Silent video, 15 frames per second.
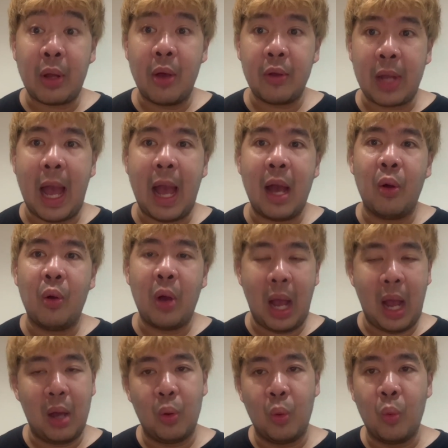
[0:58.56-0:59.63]
999
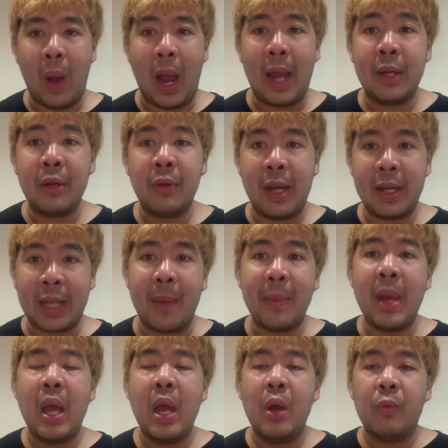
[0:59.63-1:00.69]
เอาไว้ด้วยนะครับ
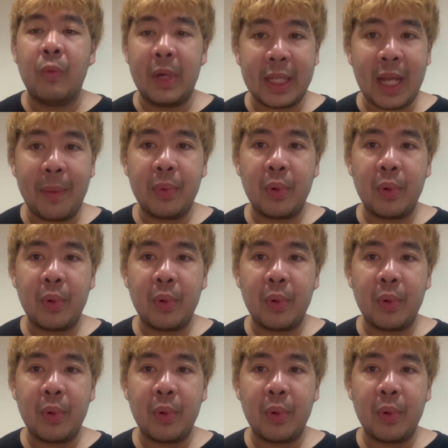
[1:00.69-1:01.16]
วันนี้ครับ